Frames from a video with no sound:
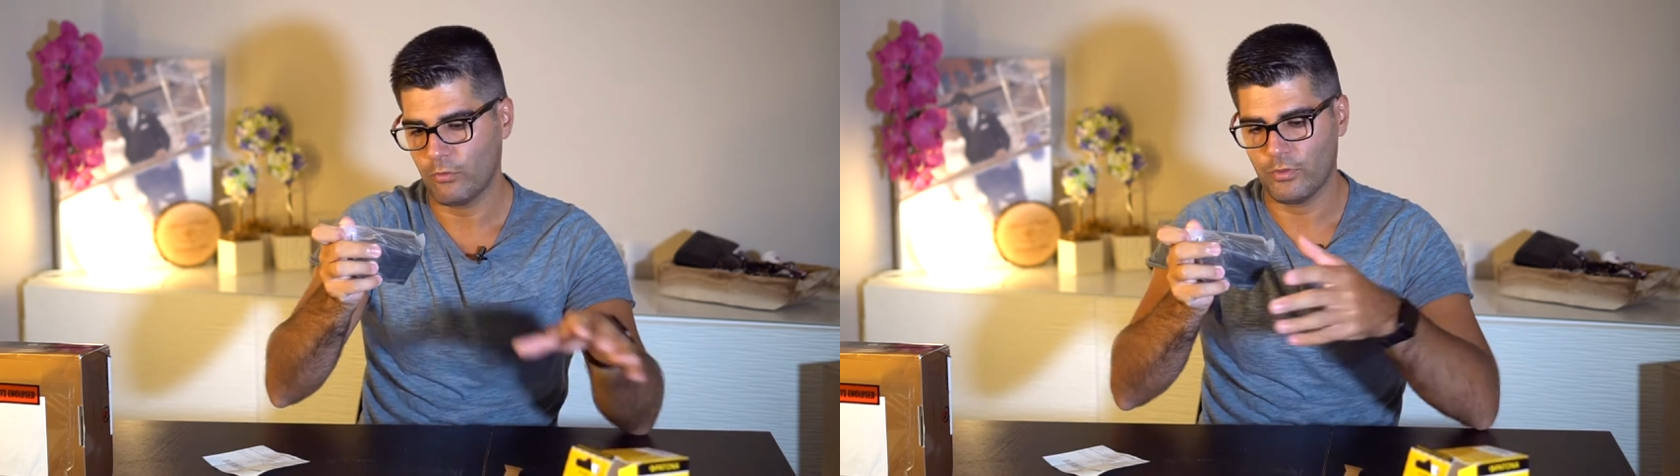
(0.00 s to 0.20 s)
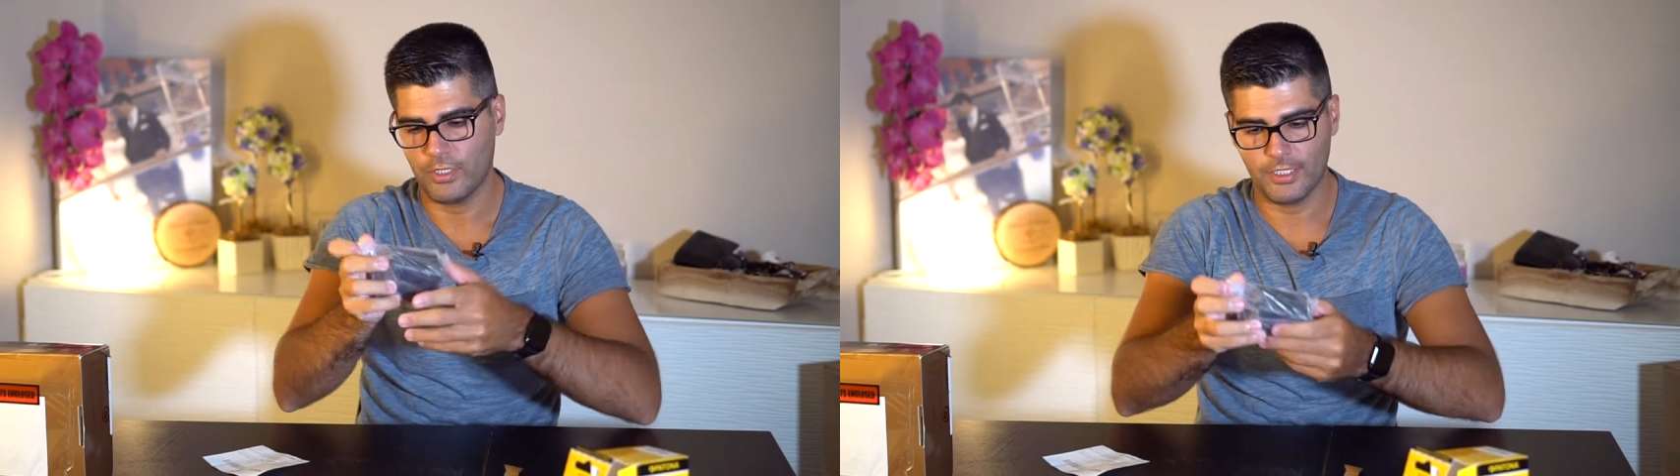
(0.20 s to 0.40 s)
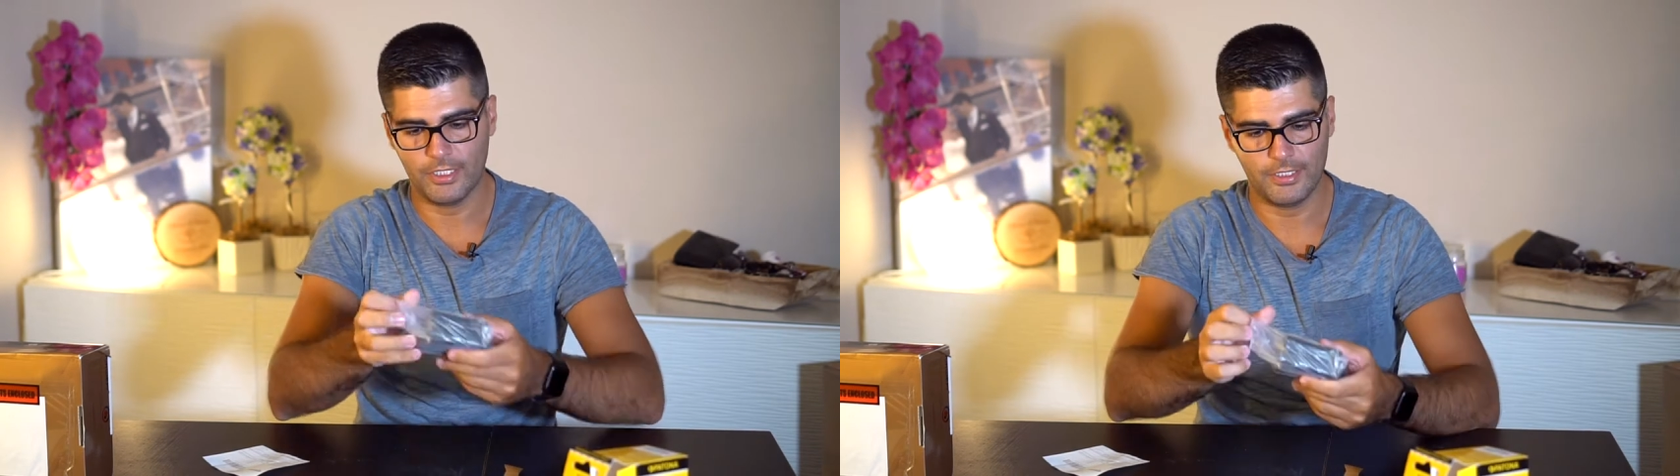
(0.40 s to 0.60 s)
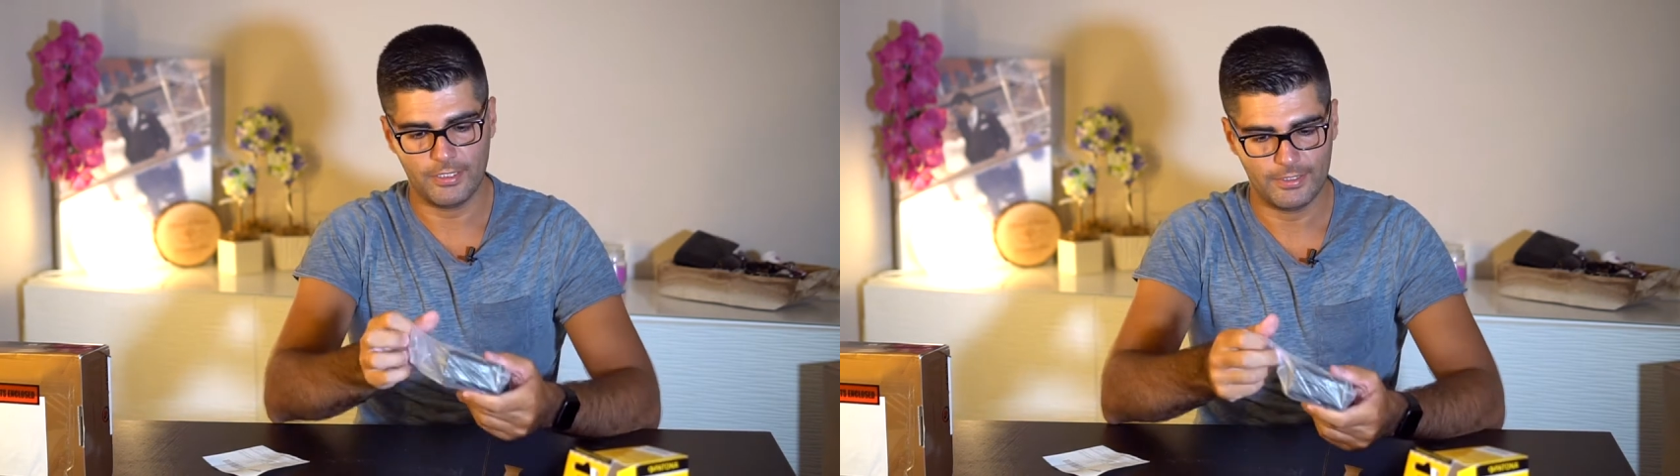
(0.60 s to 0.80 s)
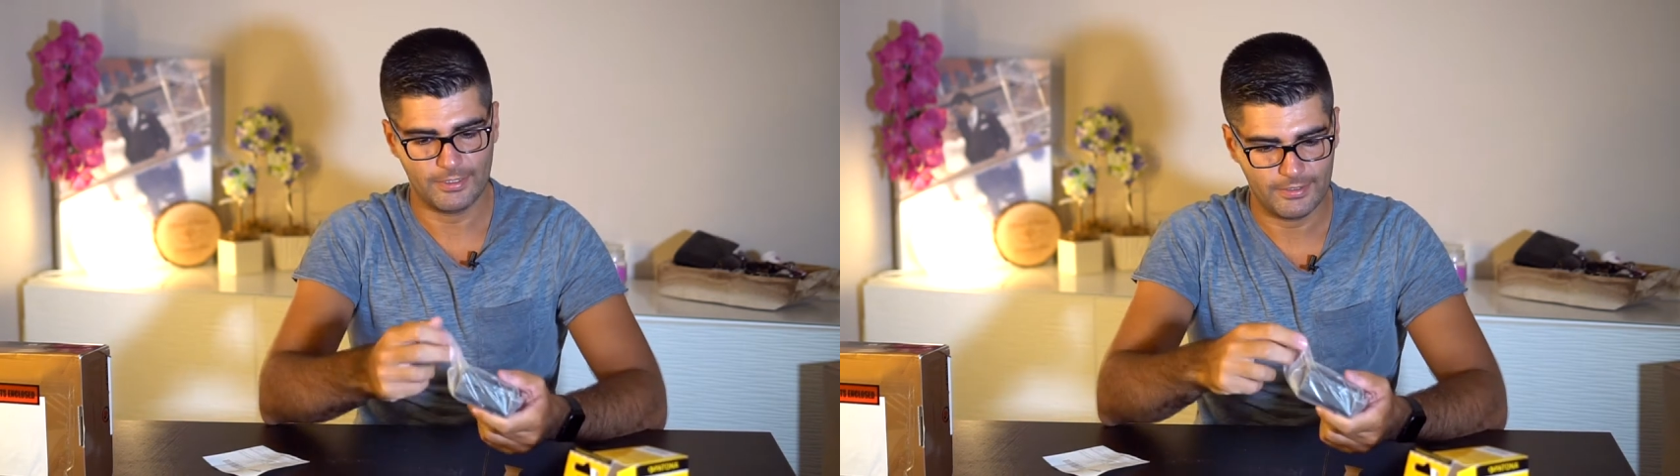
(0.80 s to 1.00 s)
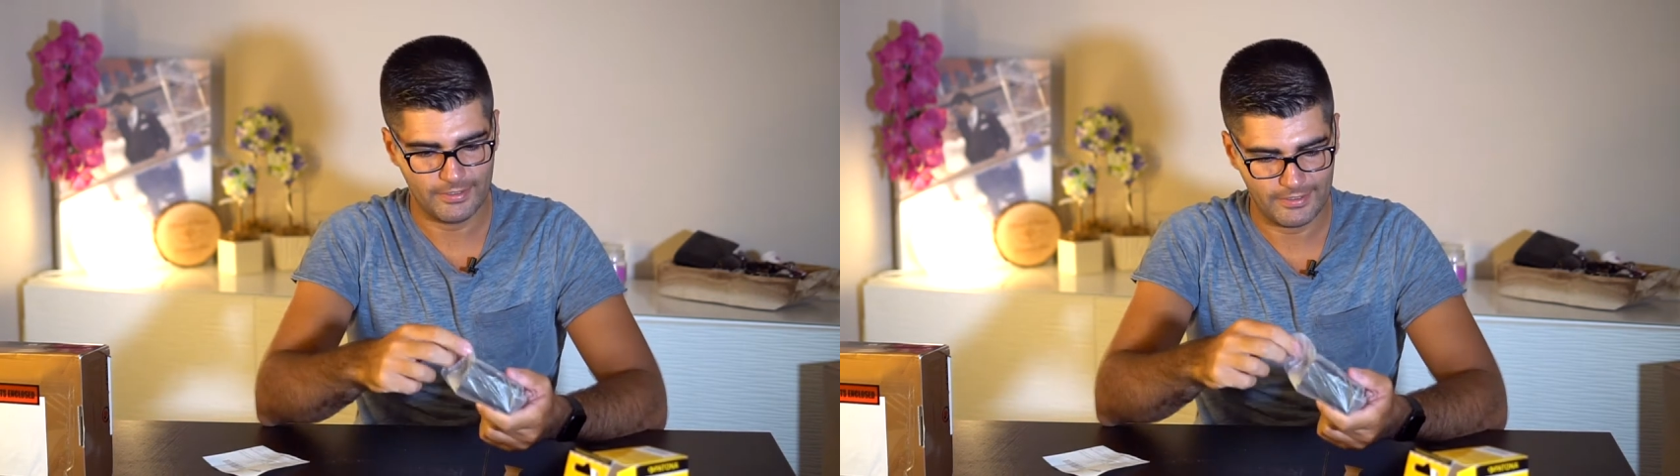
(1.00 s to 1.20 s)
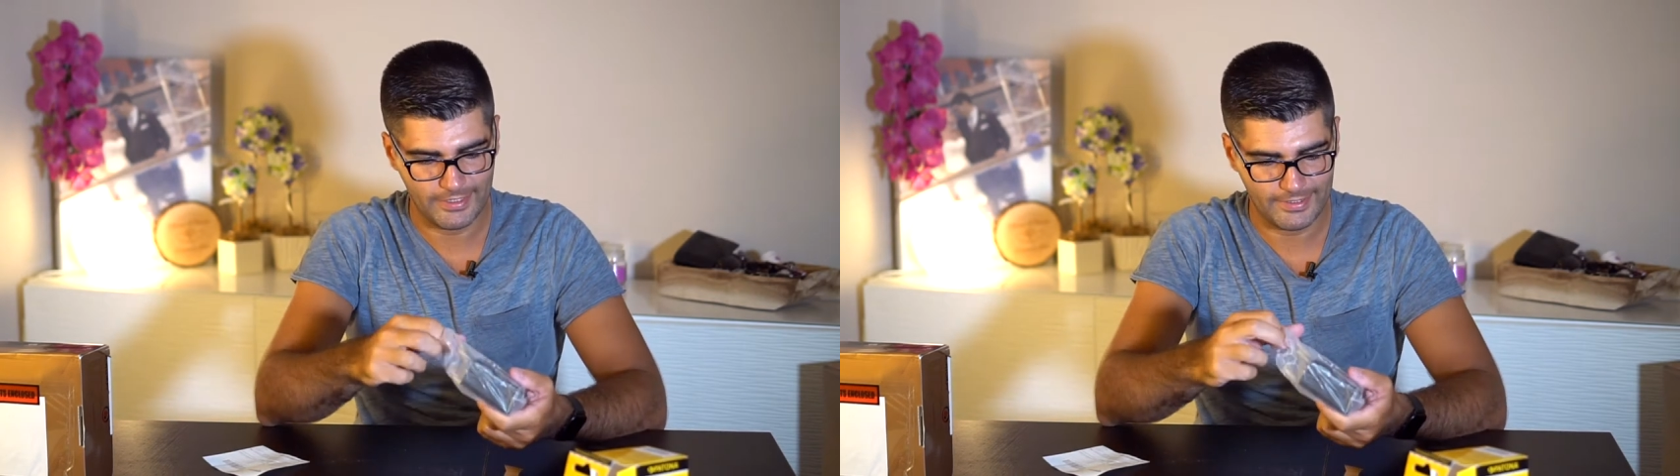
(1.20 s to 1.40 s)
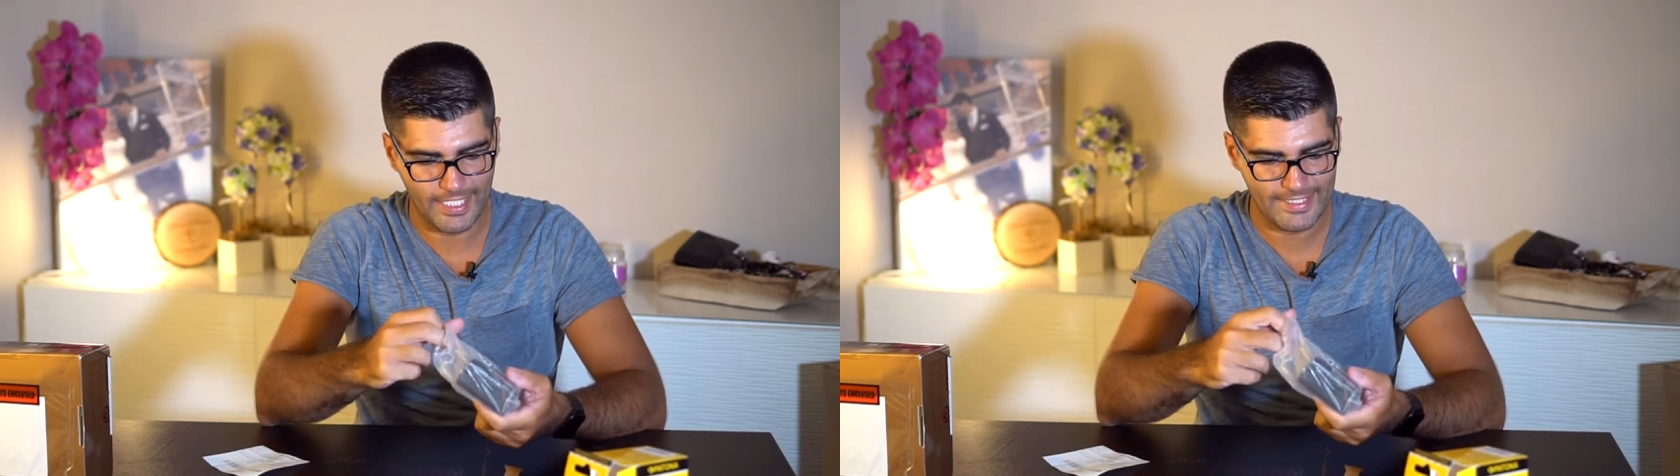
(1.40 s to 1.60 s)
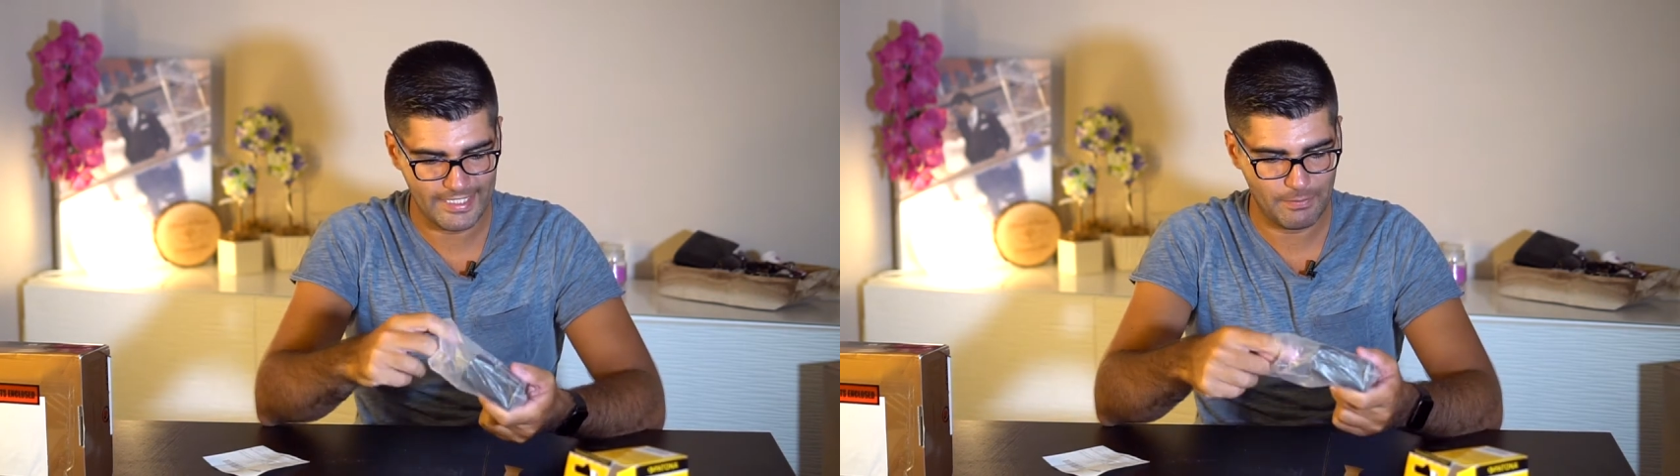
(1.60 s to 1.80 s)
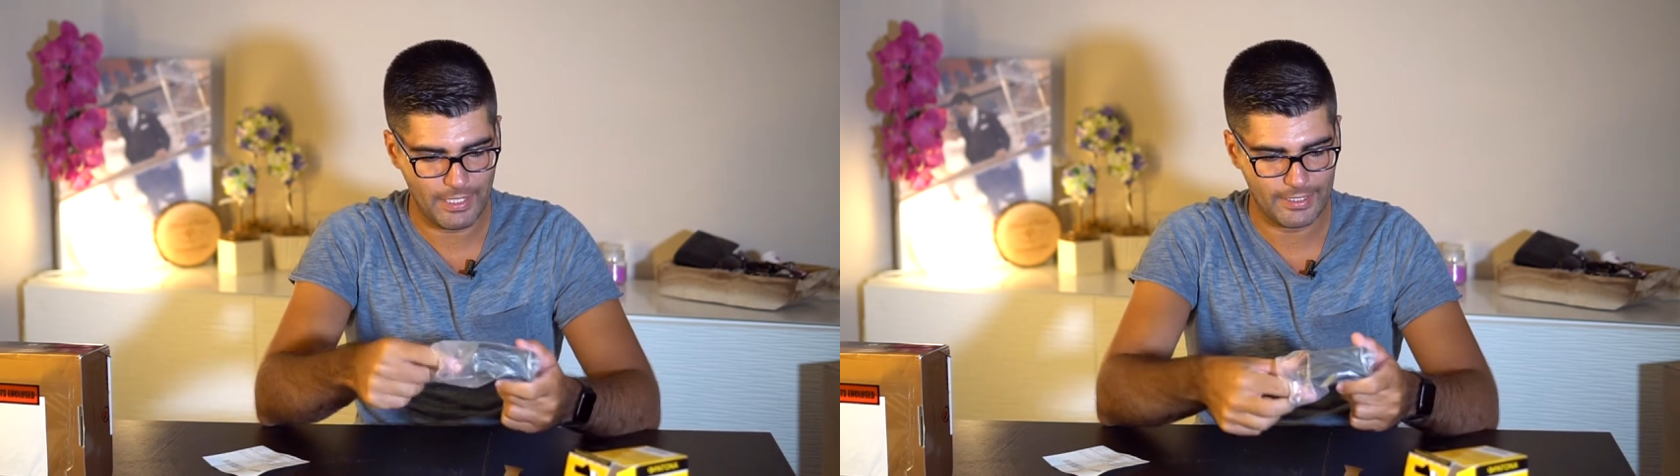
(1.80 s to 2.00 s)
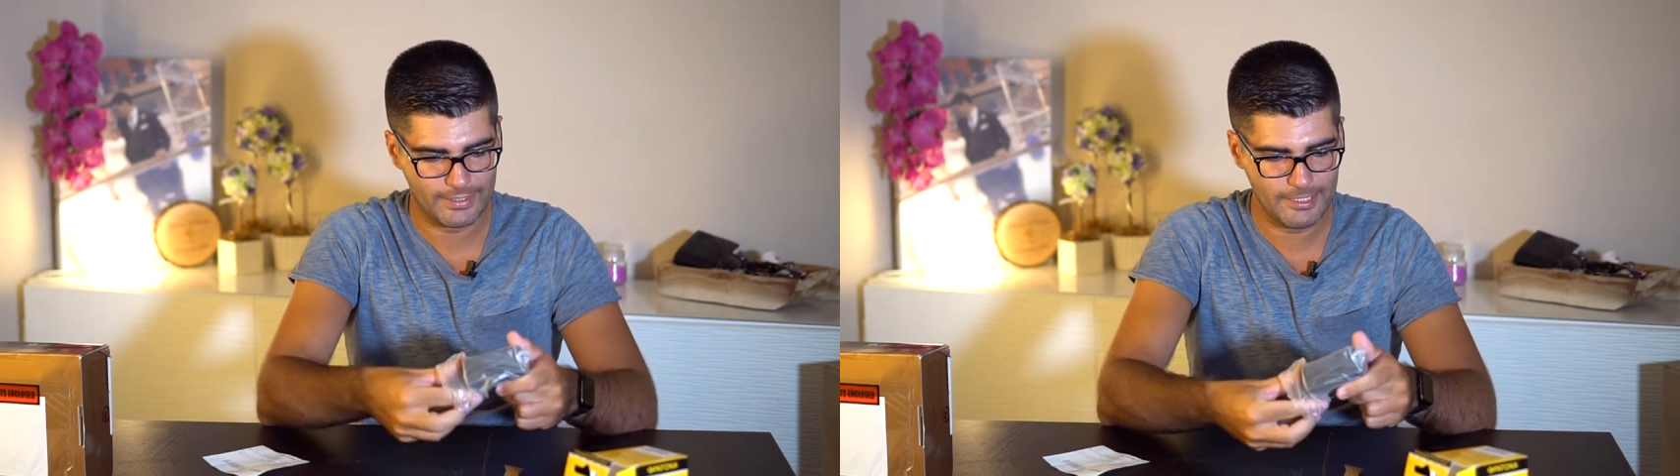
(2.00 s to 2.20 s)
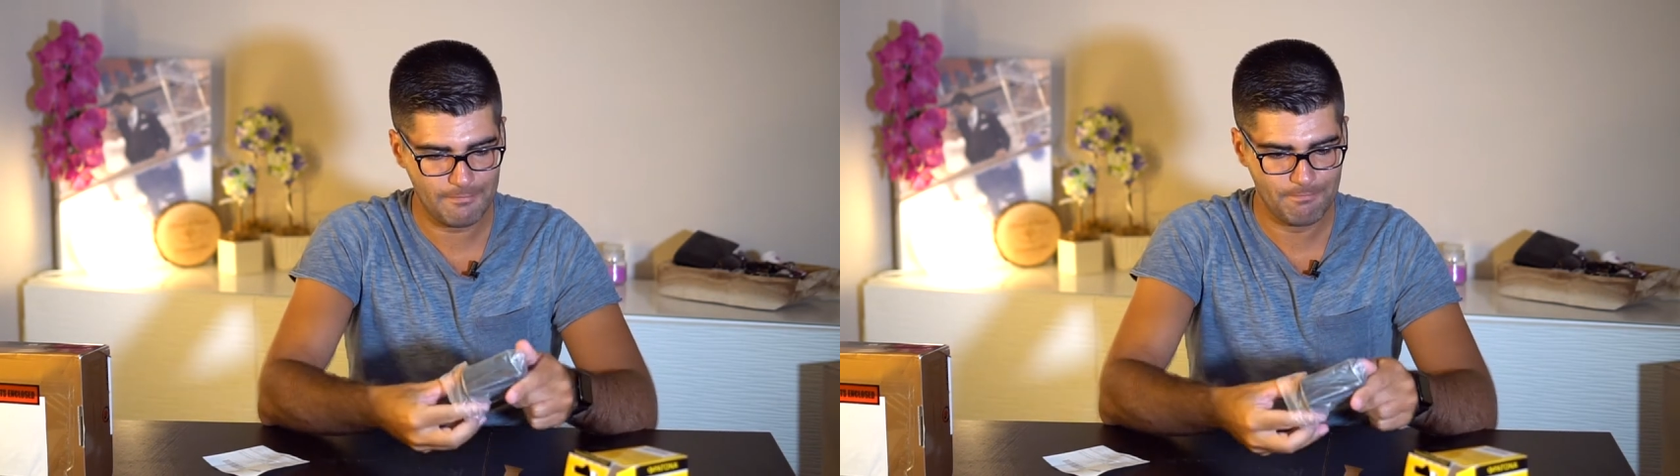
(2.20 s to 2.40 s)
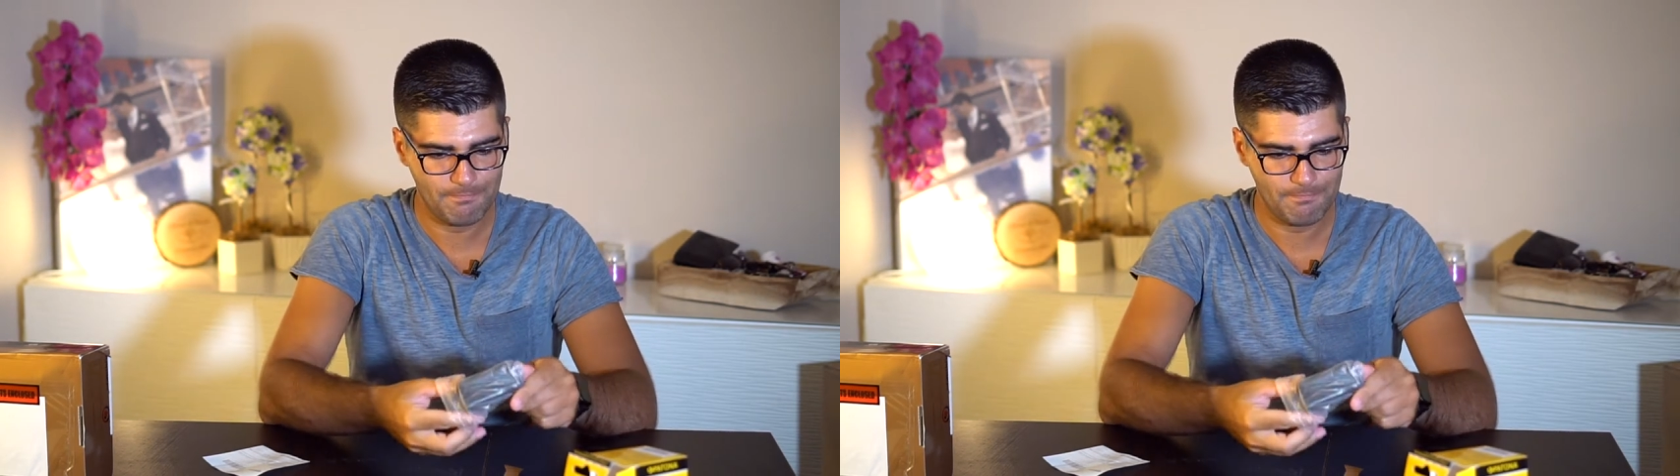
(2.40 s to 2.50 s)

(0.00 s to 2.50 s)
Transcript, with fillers: quindi di terze parti